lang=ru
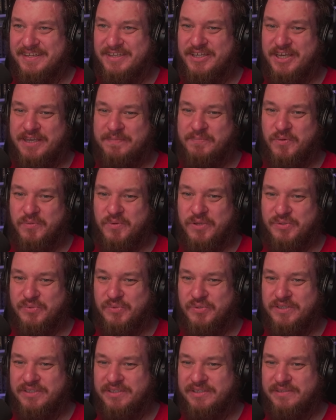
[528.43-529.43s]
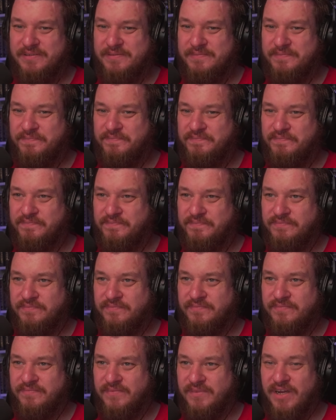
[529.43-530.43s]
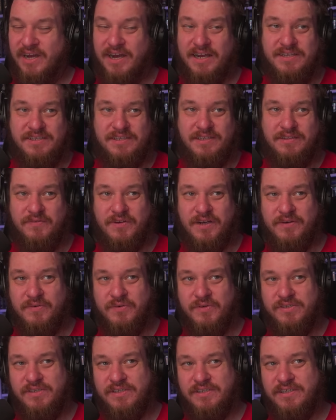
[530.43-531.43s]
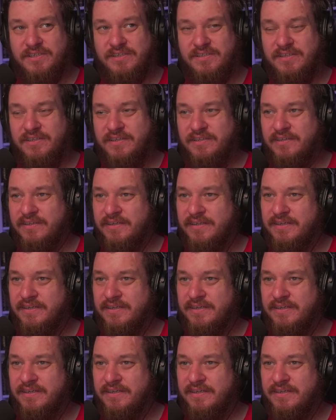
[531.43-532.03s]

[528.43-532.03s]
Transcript: Я не помню, откуда Дозволено, да. А, из этого какого? Из Ассасина, нет?